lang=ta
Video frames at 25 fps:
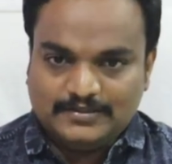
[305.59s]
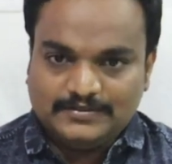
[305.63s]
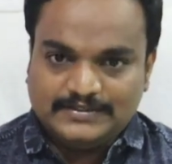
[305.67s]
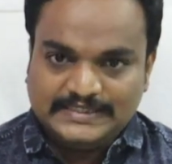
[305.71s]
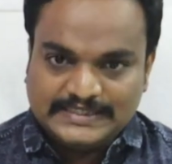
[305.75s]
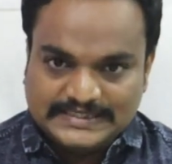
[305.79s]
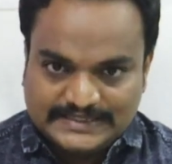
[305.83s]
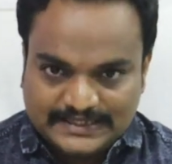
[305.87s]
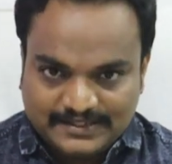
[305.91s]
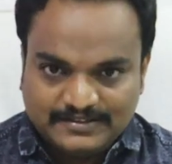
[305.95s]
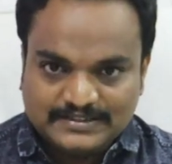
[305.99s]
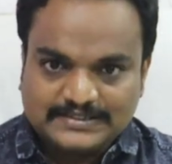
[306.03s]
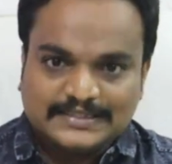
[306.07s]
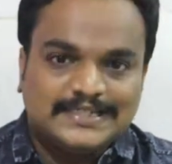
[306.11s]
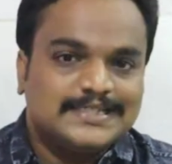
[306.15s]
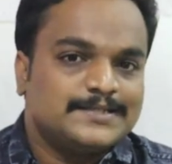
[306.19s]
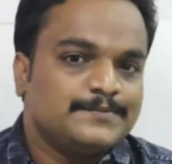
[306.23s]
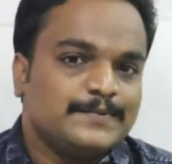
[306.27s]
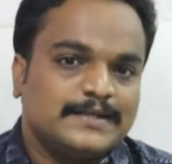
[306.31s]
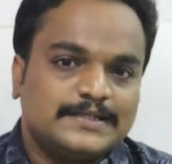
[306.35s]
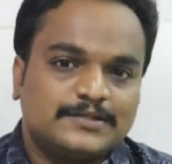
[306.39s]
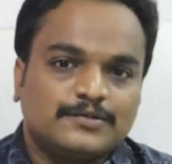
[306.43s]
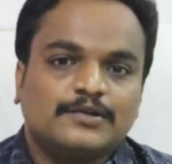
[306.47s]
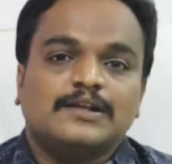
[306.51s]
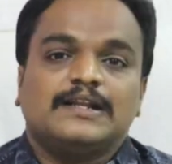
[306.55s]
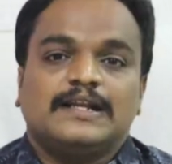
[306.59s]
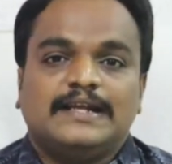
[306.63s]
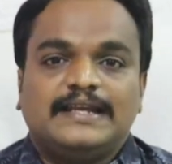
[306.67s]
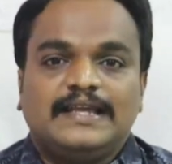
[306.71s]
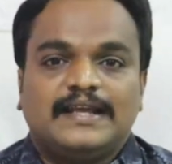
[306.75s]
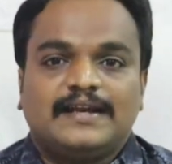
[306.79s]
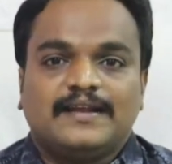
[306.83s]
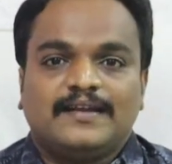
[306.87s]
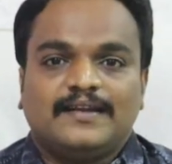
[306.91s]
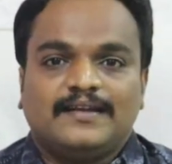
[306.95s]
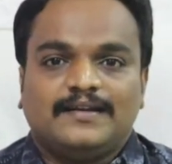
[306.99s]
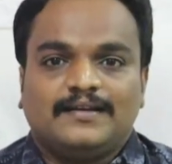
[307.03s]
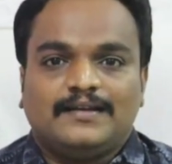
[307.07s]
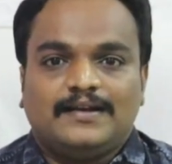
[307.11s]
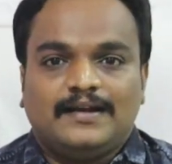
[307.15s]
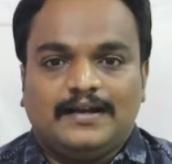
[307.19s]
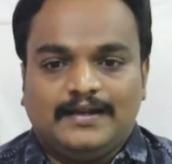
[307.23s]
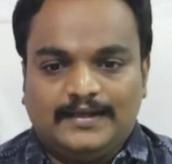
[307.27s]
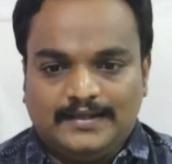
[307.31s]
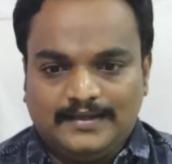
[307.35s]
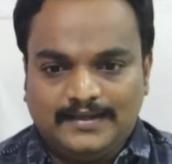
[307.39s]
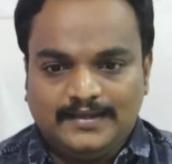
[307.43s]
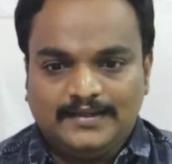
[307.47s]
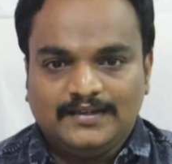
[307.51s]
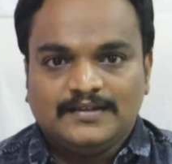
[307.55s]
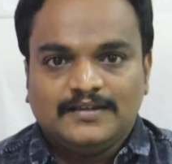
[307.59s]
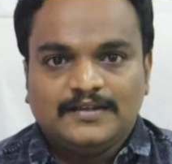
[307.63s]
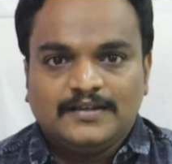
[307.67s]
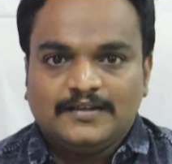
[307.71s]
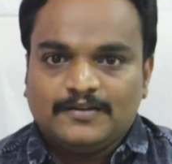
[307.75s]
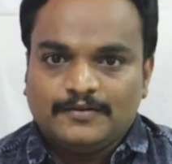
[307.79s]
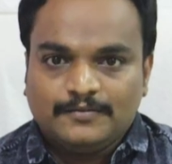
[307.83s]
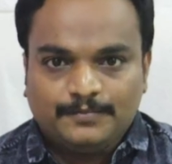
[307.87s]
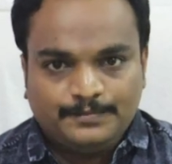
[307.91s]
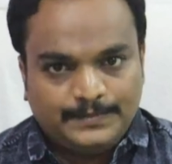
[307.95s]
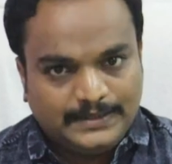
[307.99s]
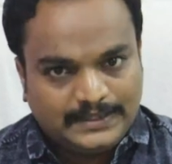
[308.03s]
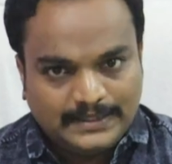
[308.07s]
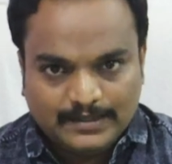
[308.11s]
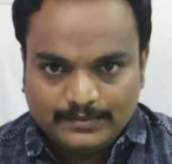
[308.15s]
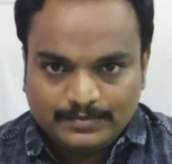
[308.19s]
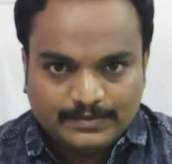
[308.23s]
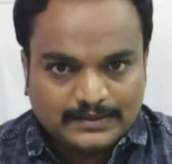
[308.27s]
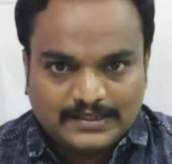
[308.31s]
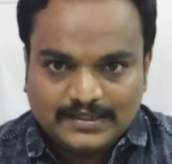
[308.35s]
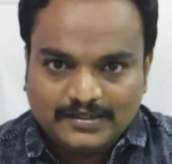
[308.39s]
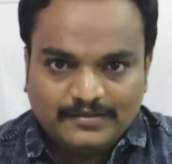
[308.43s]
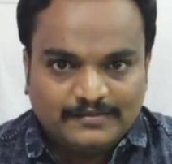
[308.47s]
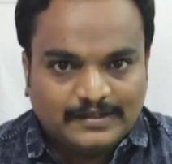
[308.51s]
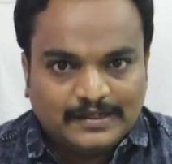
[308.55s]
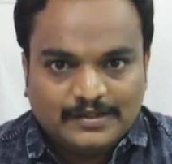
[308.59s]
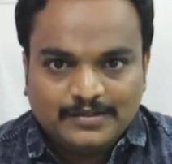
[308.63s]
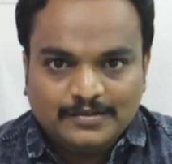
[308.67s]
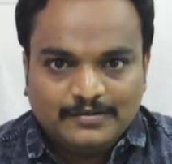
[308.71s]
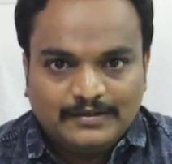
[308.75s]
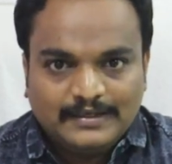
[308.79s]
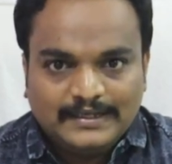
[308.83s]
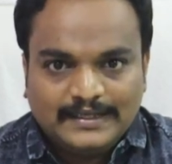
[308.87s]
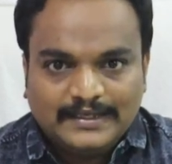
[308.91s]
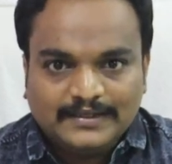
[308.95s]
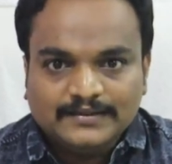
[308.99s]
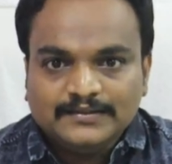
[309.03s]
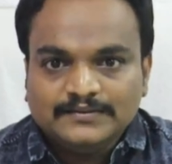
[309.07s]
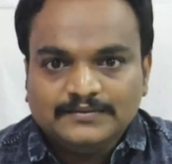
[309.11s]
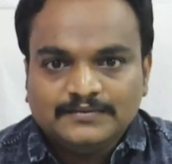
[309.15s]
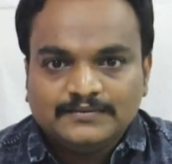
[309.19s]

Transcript: சிக்ஸ் ஹவர்ஸ் டிஸ்பேட்ச் கூட ரெடியாக இருக்கேன் ஆனால் பிக்கப் பண்ணுறதுக்கு வரணும் இல்லையா